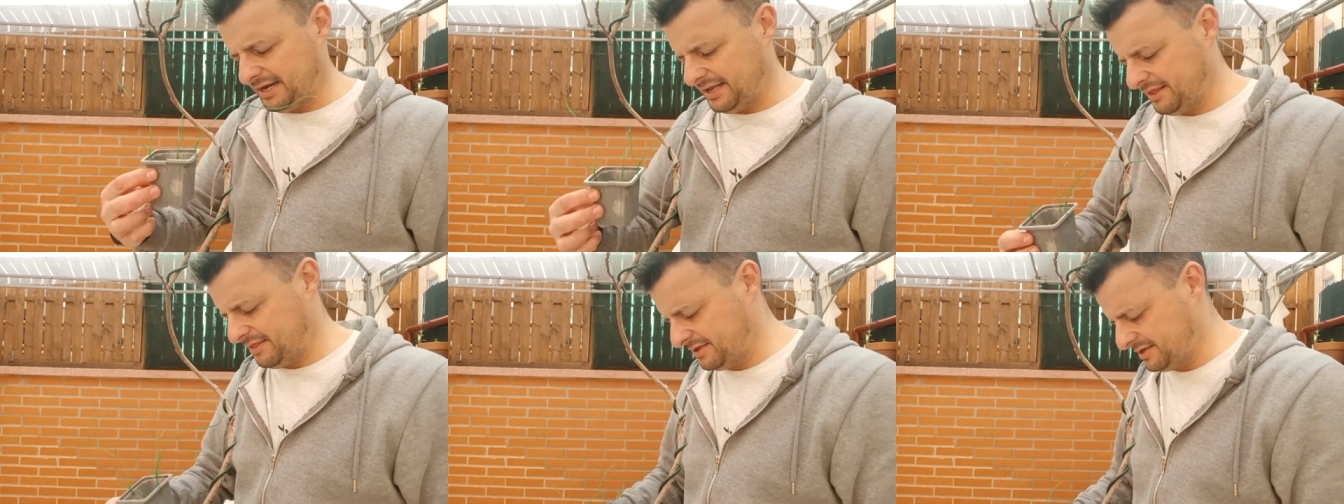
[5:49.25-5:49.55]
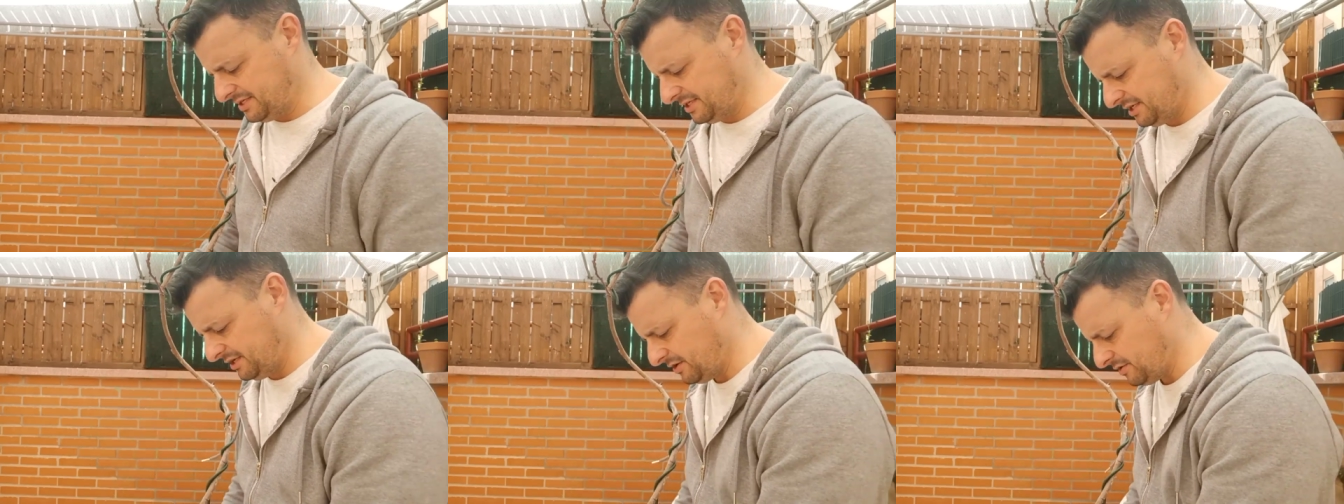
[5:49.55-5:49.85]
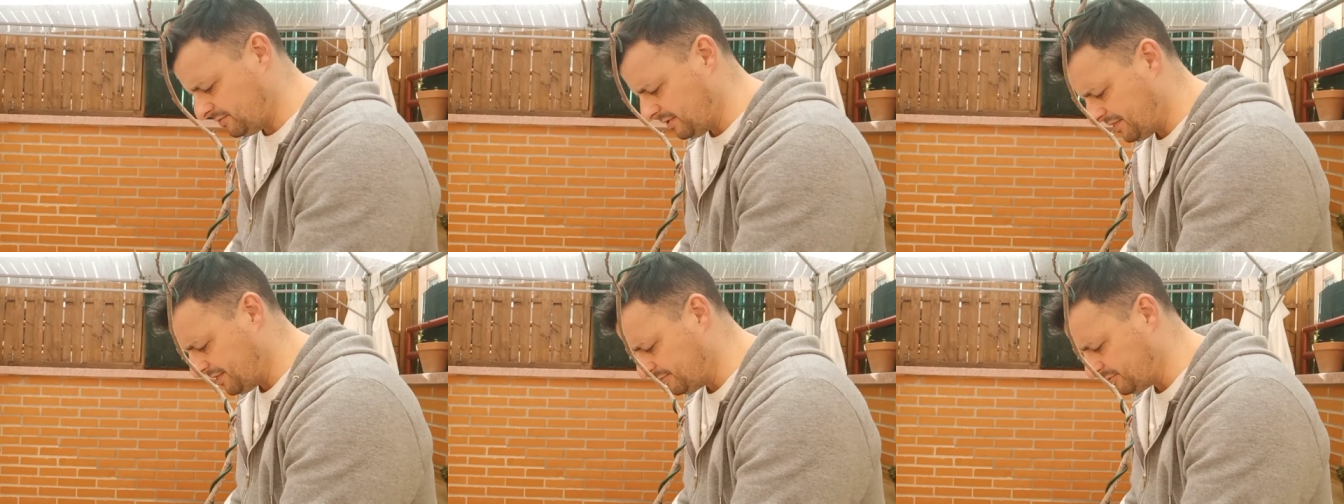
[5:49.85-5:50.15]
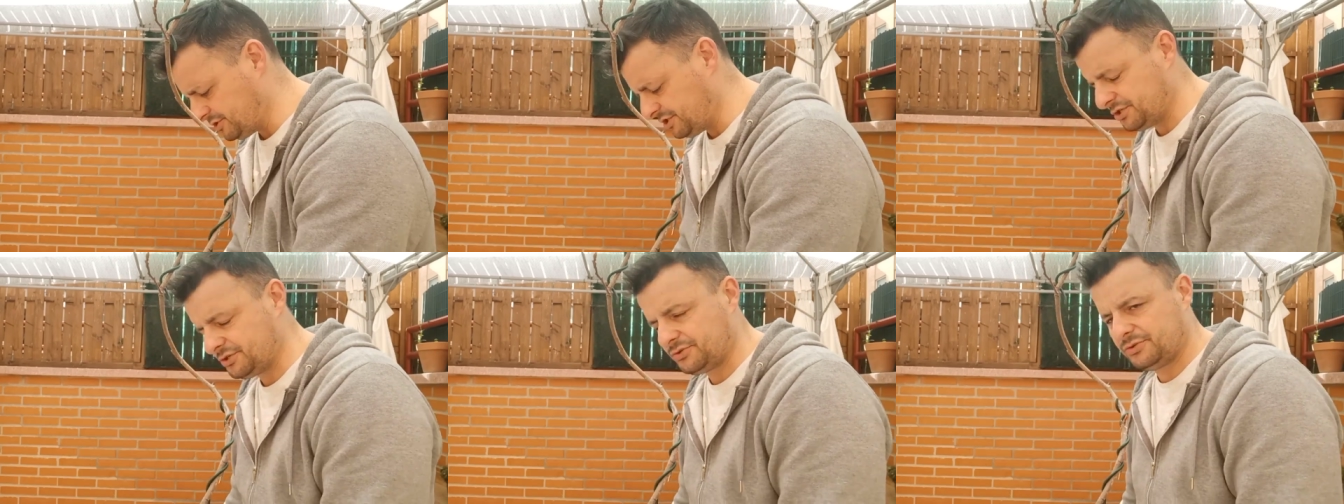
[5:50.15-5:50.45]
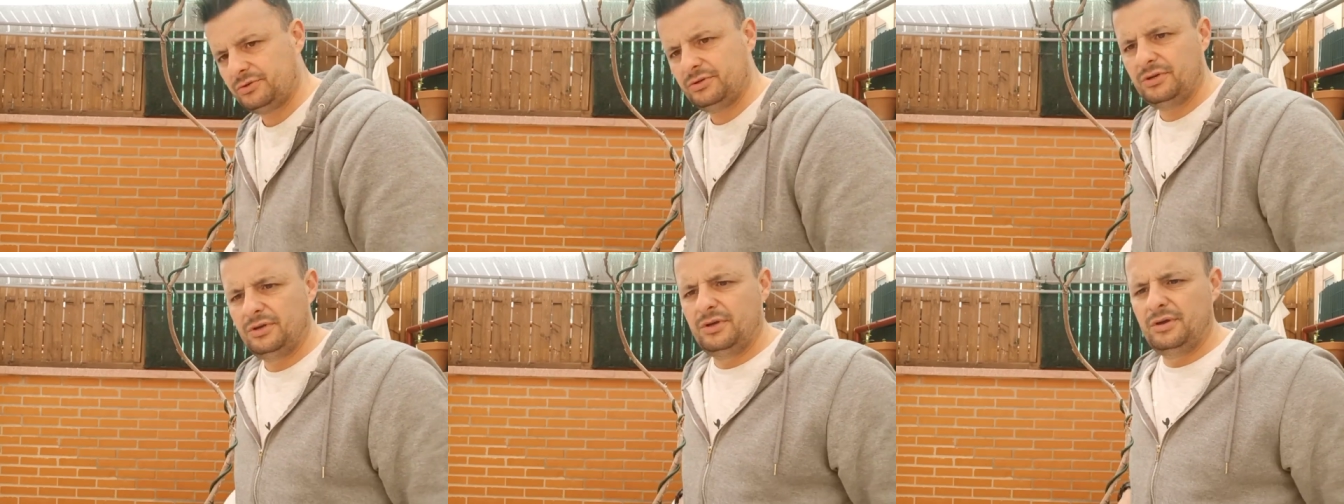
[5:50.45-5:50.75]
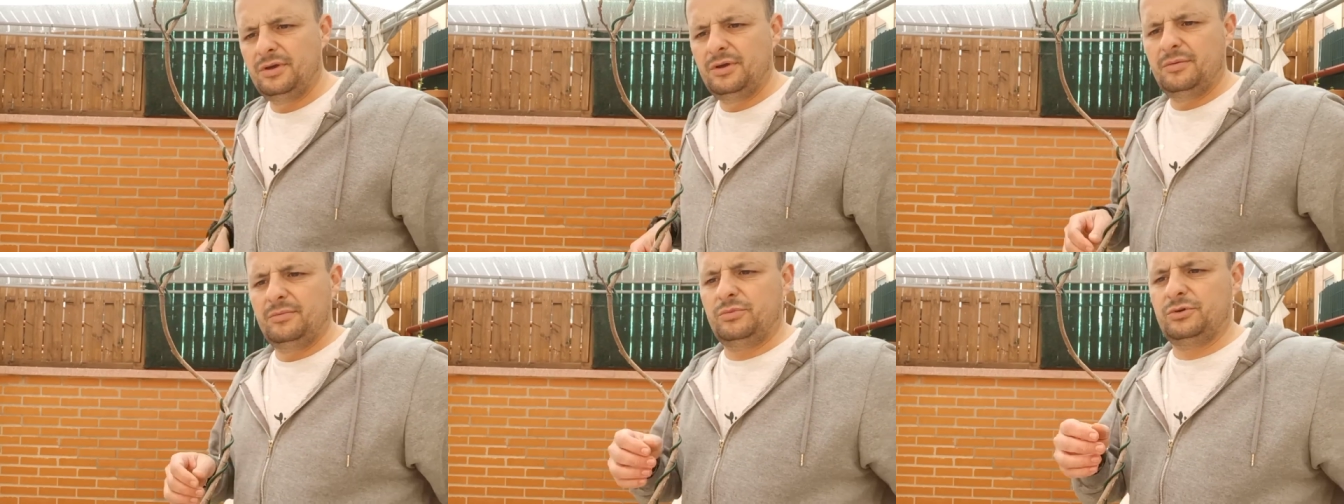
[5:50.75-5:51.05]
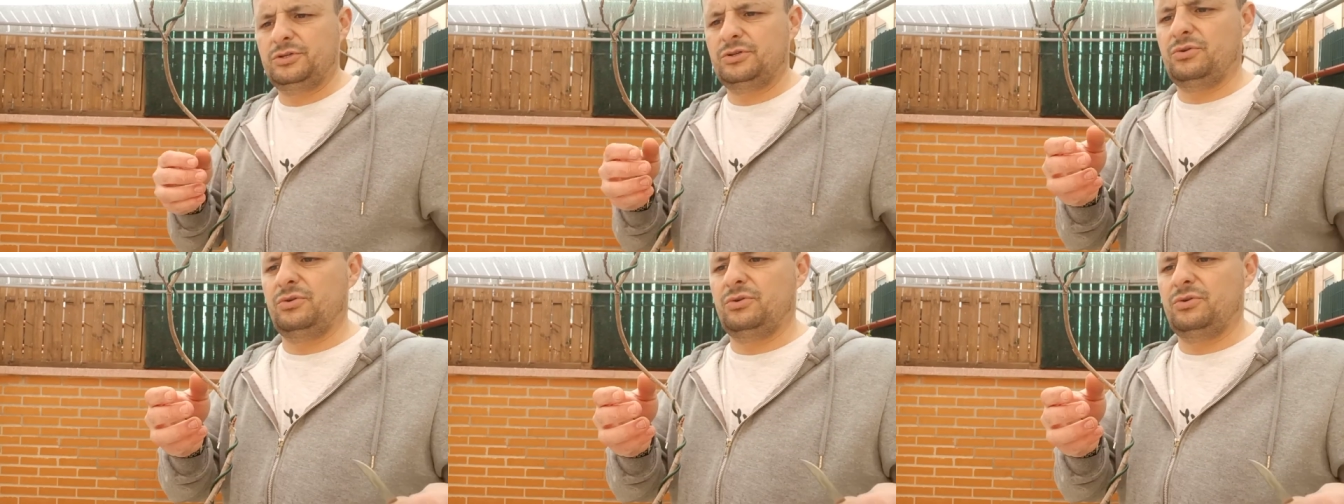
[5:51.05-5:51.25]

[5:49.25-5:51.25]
raíces. ¿Y cómo hacemos eso? Pues